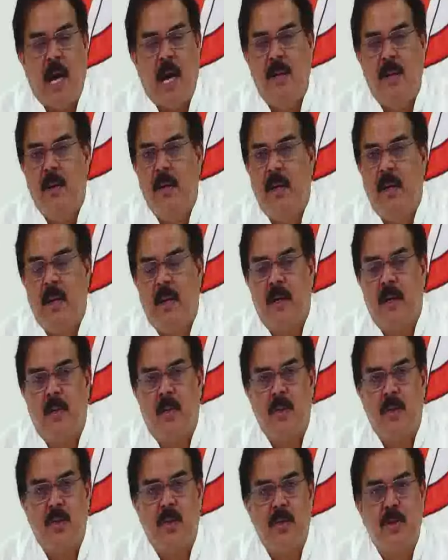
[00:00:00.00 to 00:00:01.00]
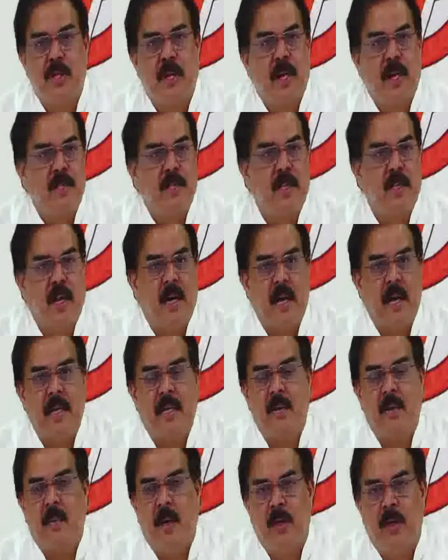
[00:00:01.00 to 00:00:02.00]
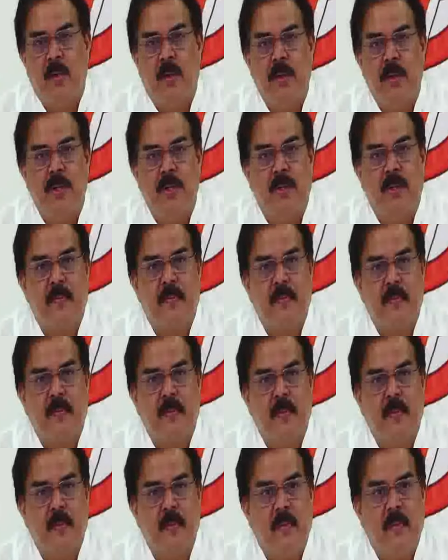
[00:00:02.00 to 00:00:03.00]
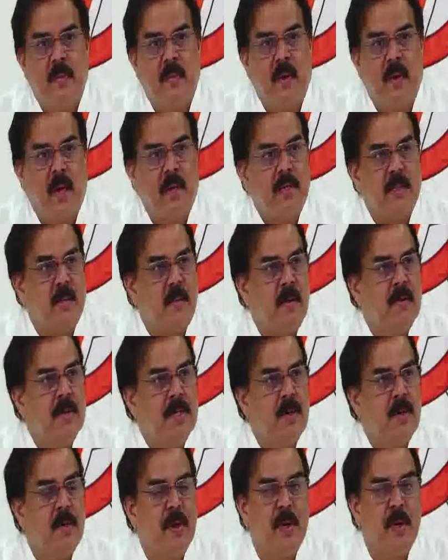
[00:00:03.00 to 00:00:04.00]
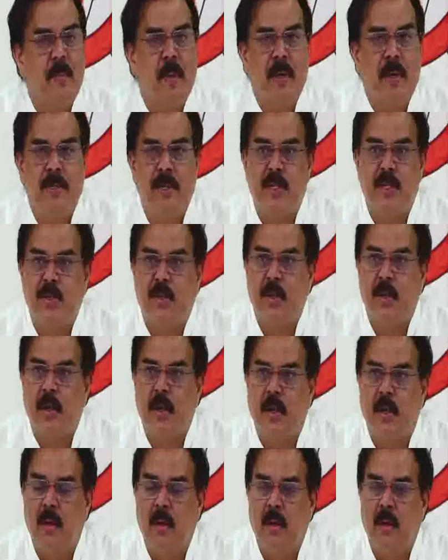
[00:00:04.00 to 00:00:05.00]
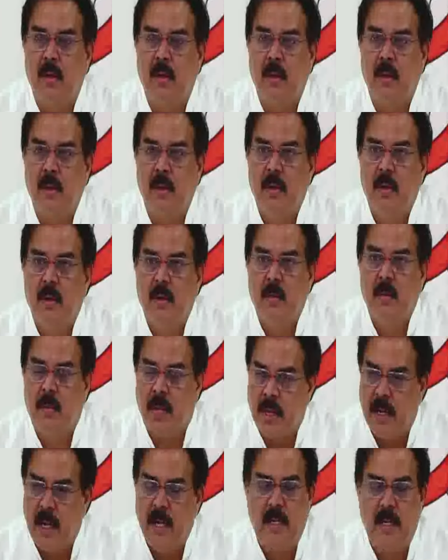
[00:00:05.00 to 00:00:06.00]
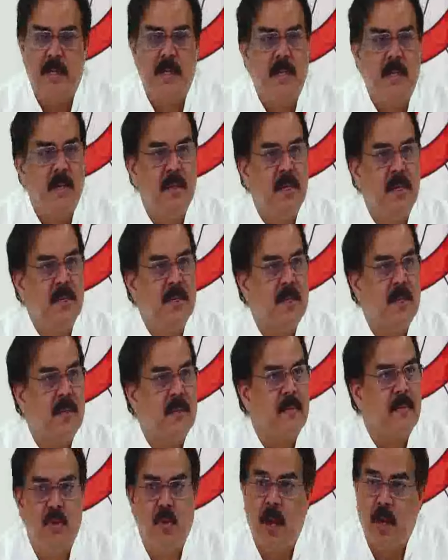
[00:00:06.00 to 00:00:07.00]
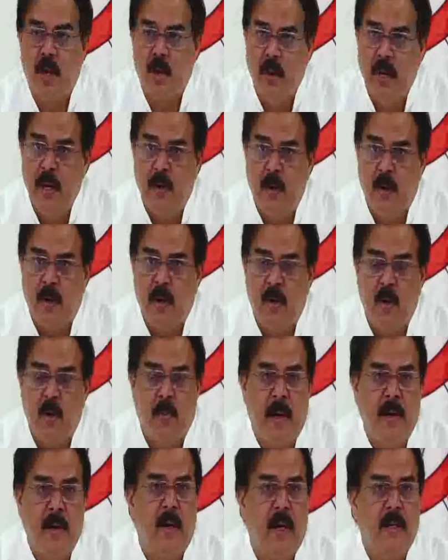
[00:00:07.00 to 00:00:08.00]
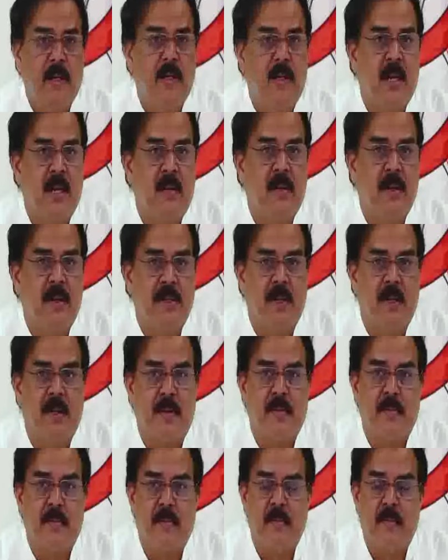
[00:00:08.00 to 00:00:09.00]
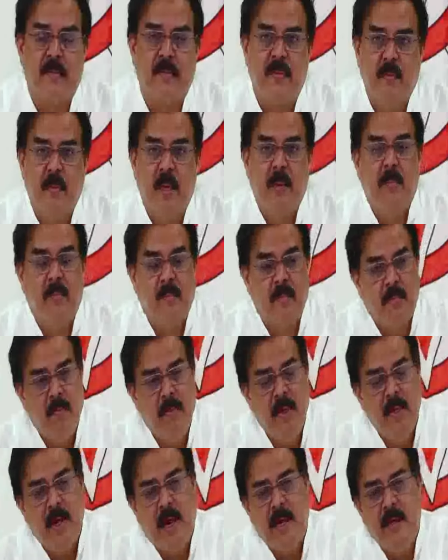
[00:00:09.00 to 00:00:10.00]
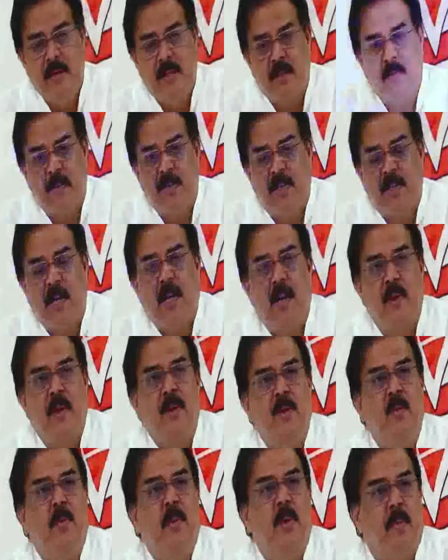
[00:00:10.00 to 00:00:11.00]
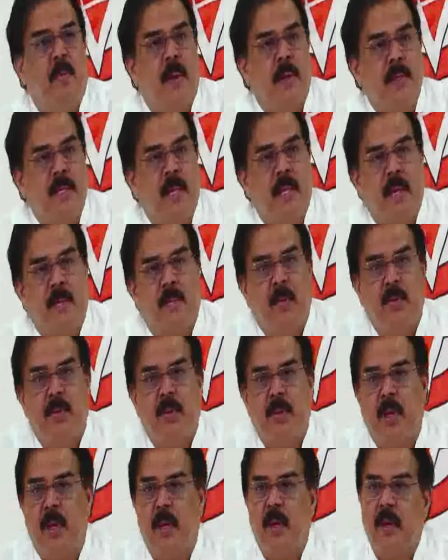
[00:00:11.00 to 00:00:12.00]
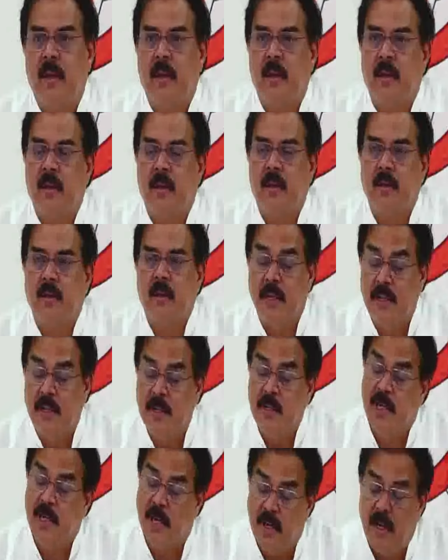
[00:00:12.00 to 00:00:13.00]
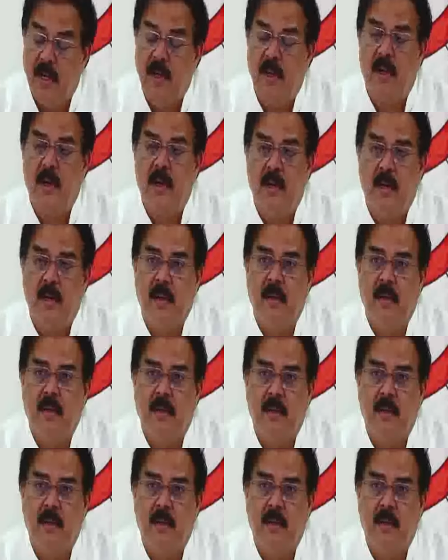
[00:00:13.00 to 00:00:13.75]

ఆధునీకరణ కోసం చేయాల్సిన కార్యక్రమాల గురించి ఆయన సమావేశం ఏర్పాటు చేసుకుని ప్రణాళిక సిద్ధం చేశారు సుమారు వెయ్యి కోట్ల రూపాయలతో అంచనాలు వేశారు మరి మీ ఐదు సంవత్సరాల్లో ఎందుకు మీరు పనిచేయలేకపోతున్నారంటే ఎందుకు చేయలేదని అంటే